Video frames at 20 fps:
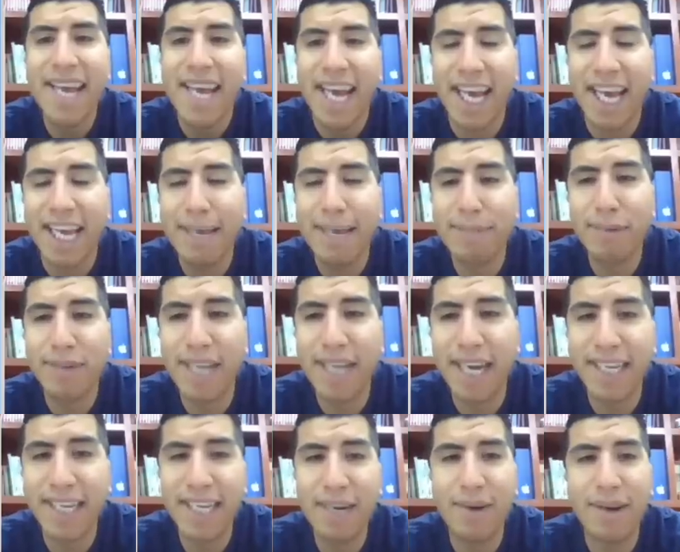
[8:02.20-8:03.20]
equipo
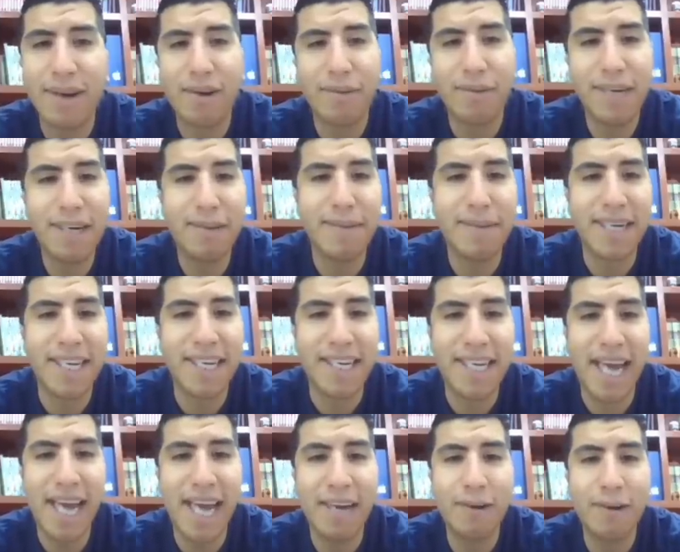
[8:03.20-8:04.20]
táctico al gobierno
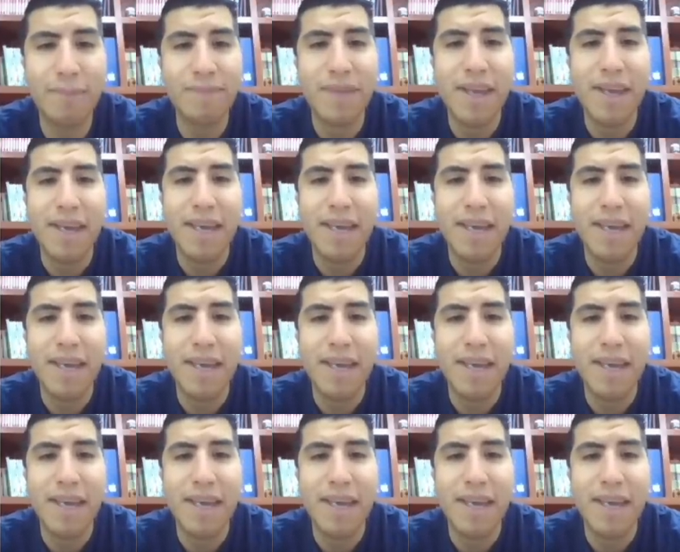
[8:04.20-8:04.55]
mexicano